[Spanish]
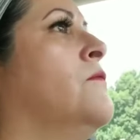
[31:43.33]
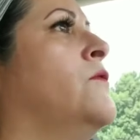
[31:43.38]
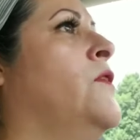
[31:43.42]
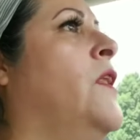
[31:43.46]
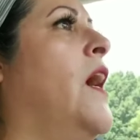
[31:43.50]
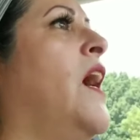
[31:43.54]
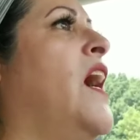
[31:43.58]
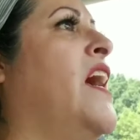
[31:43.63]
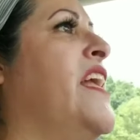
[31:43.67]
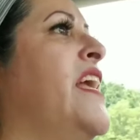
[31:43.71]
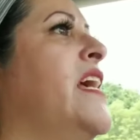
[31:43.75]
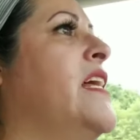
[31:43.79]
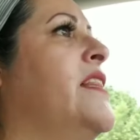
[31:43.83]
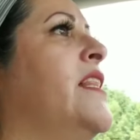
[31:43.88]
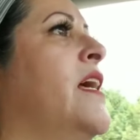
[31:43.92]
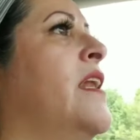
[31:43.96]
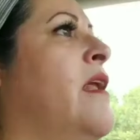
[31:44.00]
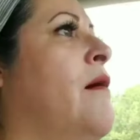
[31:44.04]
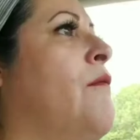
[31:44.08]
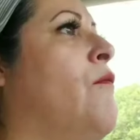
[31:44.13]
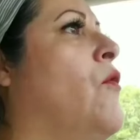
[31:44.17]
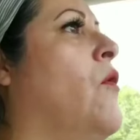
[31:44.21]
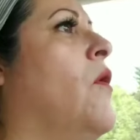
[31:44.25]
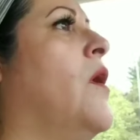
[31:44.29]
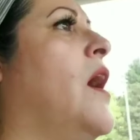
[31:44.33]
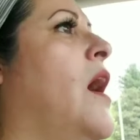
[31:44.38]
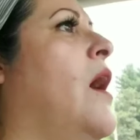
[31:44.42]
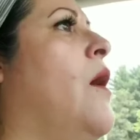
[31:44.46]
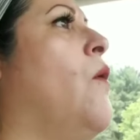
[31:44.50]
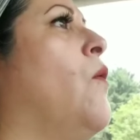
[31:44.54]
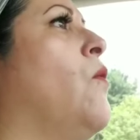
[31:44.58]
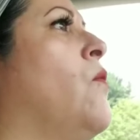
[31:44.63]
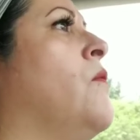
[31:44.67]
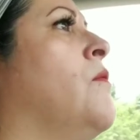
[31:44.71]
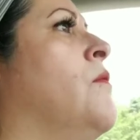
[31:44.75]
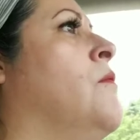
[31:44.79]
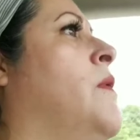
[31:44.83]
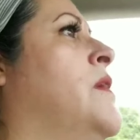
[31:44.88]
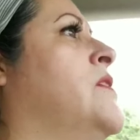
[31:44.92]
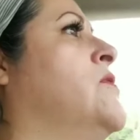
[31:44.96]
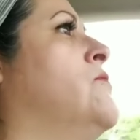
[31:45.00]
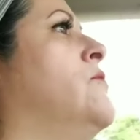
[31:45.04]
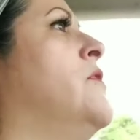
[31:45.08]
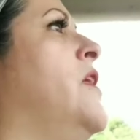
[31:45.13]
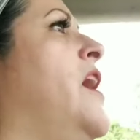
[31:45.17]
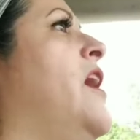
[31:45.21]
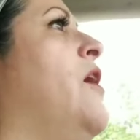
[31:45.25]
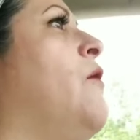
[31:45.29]
una galleta en la boca o un
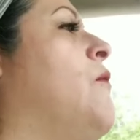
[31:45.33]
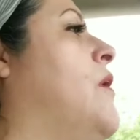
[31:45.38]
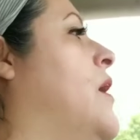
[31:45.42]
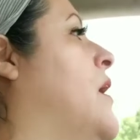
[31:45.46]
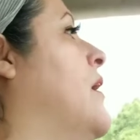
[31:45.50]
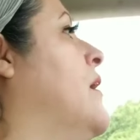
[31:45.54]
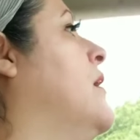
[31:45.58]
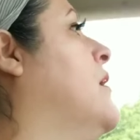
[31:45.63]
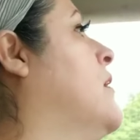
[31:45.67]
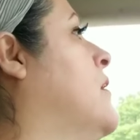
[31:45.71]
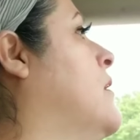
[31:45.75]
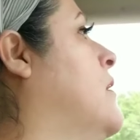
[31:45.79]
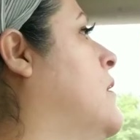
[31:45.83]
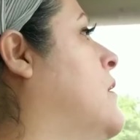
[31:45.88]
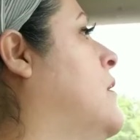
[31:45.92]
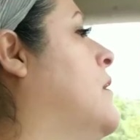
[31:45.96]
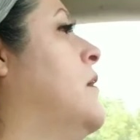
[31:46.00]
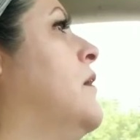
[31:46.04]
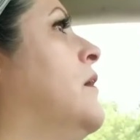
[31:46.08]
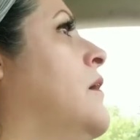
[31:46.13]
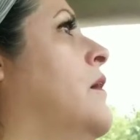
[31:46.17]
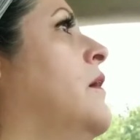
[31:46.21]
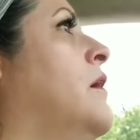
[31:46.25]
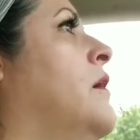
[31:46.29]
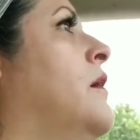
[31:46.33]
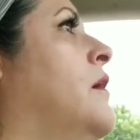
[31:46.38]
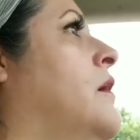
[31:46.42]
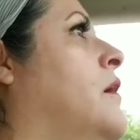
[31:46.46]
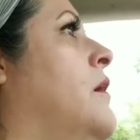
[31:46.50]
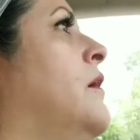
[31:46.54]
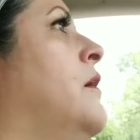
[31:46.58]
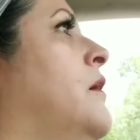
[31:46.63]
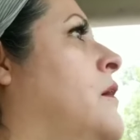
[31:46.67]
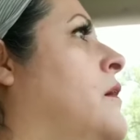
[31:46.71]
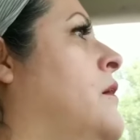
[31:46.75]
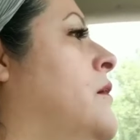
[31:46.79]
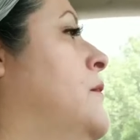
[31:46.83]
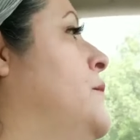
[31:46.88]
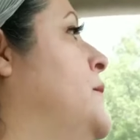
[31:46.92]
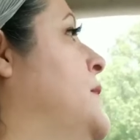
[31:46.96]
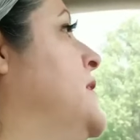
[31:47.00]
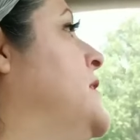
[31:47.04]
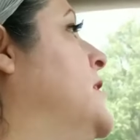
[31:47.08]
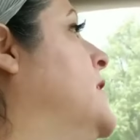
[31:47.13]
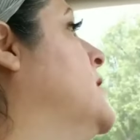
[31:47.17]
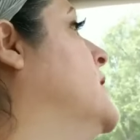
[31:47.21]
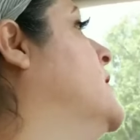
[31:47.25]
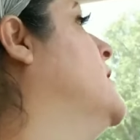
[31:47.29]
vaso de agua.
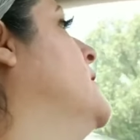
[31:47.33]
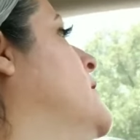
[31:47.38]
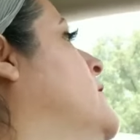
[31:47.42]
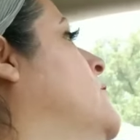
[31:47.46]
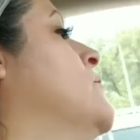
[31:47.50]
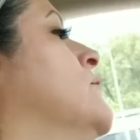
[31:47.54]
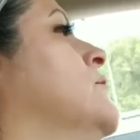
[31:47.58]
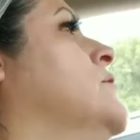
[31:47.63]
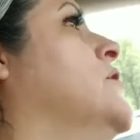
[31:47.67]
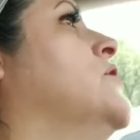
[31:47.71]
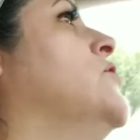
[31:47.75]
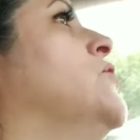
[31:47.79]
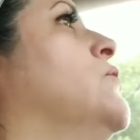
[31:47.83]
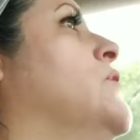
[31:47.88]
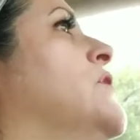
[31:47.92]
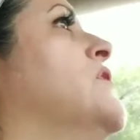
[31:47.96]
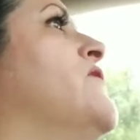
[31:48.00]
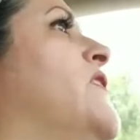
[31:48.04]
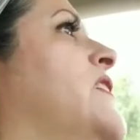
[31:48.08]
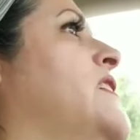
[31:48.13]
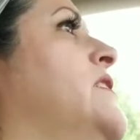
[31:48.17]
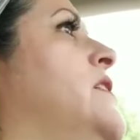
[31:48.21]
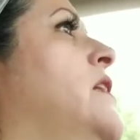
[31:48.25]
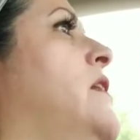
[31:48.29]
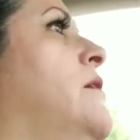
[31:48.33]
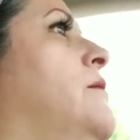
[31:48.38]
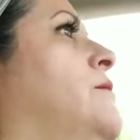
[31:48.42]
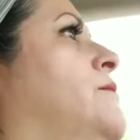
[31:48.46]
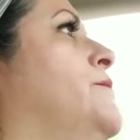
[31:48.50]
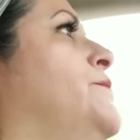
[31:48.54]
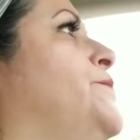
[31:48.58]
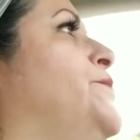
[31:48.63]
¿Me entienden? Entonces no es fácil.